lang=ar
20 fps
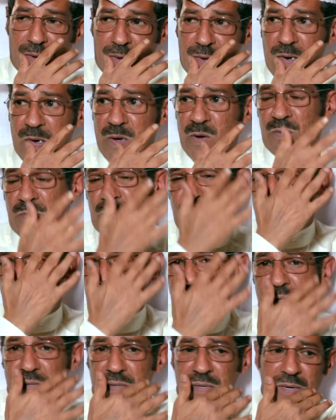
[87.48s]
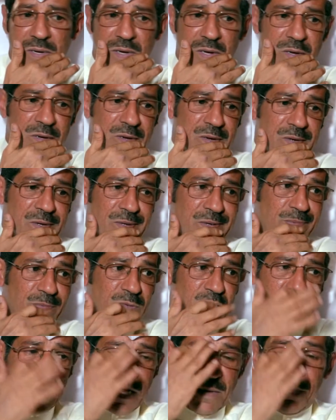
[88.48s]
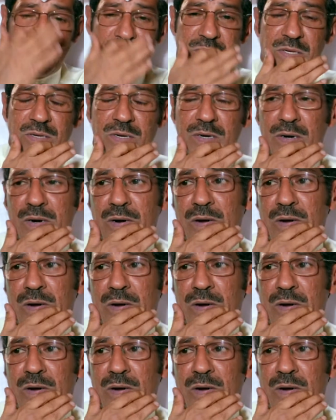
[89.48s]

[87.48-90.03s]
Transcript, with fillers: اللي هو يمكن آه، منتخب مصر